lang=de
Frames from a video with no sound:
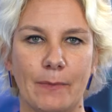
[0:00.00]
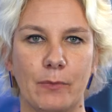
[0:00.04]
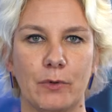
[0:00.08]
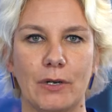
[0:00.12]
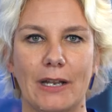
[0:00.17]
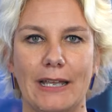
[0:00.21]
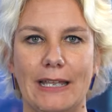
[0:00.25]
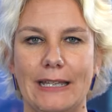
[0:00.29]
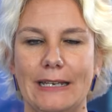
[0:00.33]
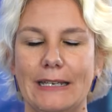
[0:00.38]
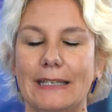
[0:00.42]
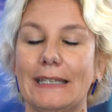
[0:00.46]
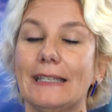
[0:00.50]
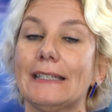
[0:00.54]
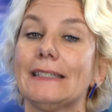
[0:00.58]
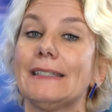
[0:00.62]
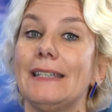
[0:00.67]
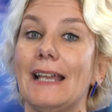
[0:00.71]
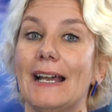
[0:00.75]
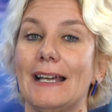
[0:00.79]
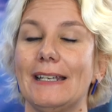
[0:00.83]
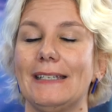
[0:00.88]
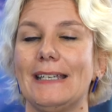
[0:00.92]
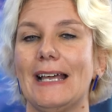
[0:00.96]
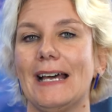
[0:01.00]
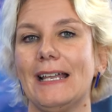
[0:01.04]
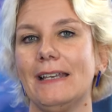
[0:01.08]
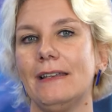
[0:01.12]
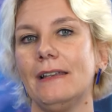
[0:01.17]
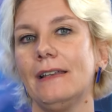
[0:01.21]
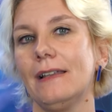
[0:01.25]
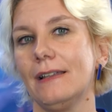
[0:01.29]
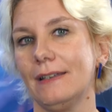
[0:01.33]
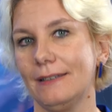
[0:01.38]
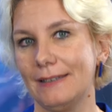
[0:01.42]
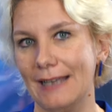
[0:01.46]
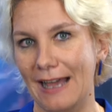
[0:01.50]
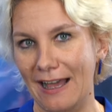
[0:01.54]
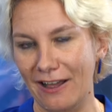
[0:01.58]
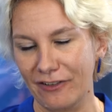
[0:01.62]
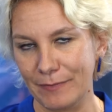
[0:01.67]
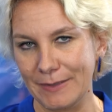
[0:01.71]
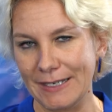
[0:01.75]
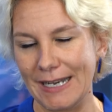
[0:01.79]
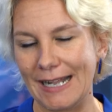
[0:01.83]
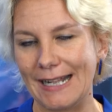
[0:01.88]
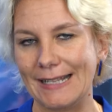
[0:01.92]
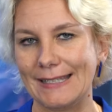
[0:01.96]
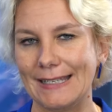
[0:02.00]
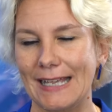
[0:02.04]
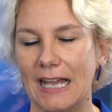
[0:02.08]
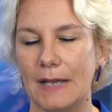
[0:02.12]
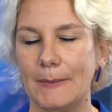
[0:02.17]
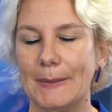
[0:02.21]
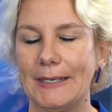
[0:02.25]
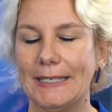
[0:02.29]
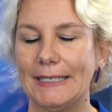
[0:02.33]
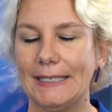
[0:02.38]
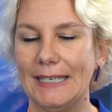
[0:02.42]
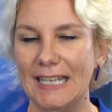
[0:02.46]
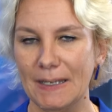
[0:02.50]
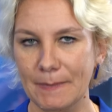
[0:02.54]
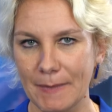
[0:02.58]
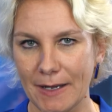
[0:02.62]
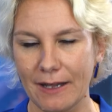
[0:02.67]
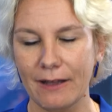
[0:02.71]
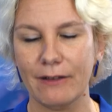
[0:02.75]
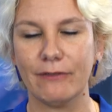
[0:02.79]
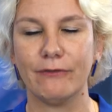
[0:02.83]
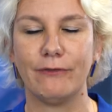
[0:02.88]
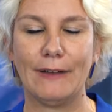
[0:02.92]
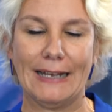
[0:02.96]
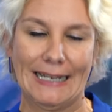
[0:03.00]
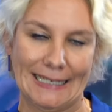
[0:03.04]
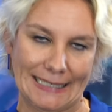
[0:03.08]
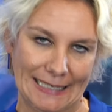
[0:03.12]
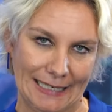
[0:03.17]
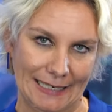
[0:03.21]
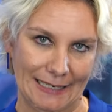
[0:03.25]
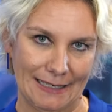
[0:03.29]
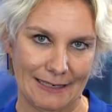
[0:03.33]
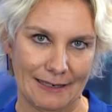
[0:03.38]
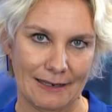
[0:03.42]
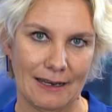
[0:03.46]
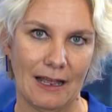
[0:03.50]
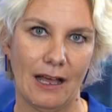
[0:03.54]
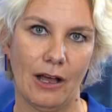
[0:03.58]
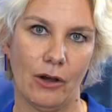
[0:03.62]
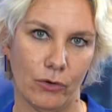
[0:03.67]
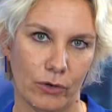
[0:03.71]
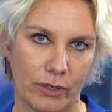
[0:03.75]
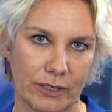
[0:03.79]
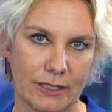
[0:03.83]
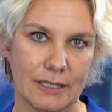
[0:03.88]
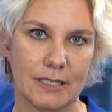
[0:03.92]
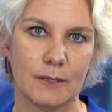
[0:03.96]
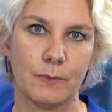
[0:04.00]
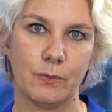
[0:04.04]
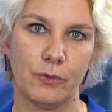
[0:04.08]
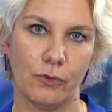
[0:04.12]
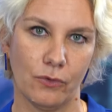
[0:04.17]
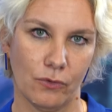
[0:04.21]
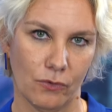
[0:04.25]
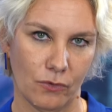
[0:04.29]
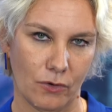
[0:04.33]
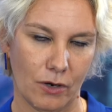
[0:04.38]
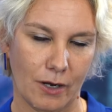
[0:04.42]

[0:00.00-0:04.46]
habe oder ähnliches, ja, dann darf man als Arbeitnehmer weiterhin auch ins Büro